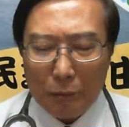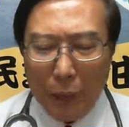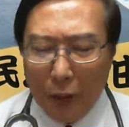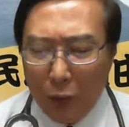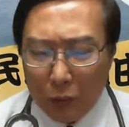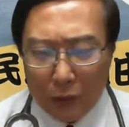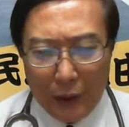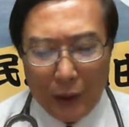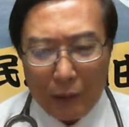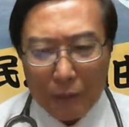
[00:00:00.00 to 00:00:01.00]
放风
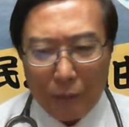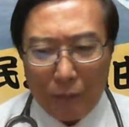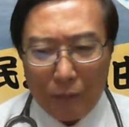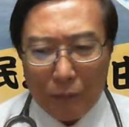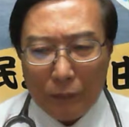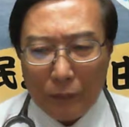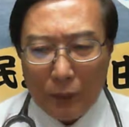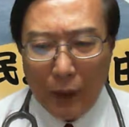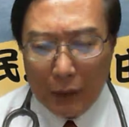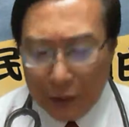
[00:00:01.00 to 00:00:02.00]
声，
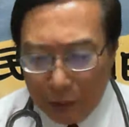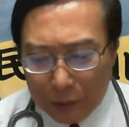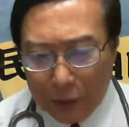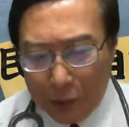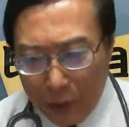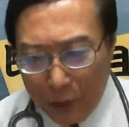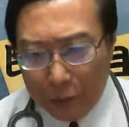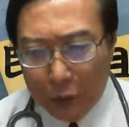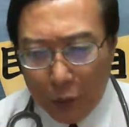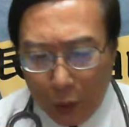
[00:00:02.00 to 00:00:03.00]
啊是讲这中间
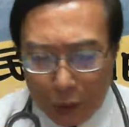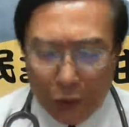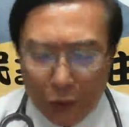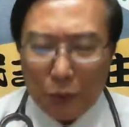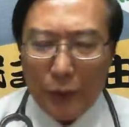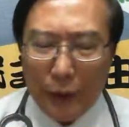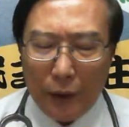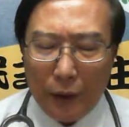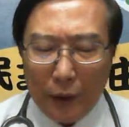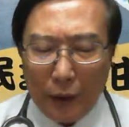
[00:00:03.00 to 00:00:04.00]
有讲错话，
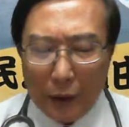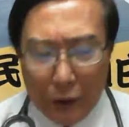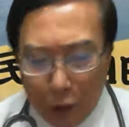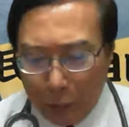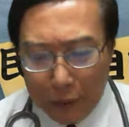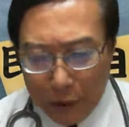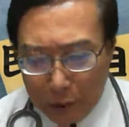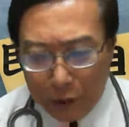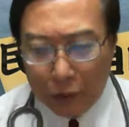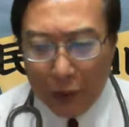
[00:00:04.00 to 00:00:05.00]
啊是讲袂清
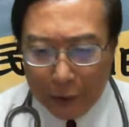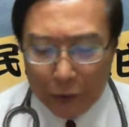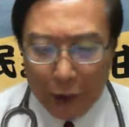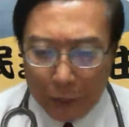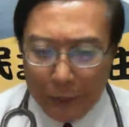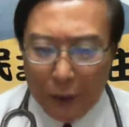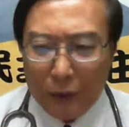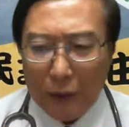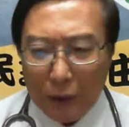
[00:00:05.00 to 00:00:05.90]
楚，害得柯批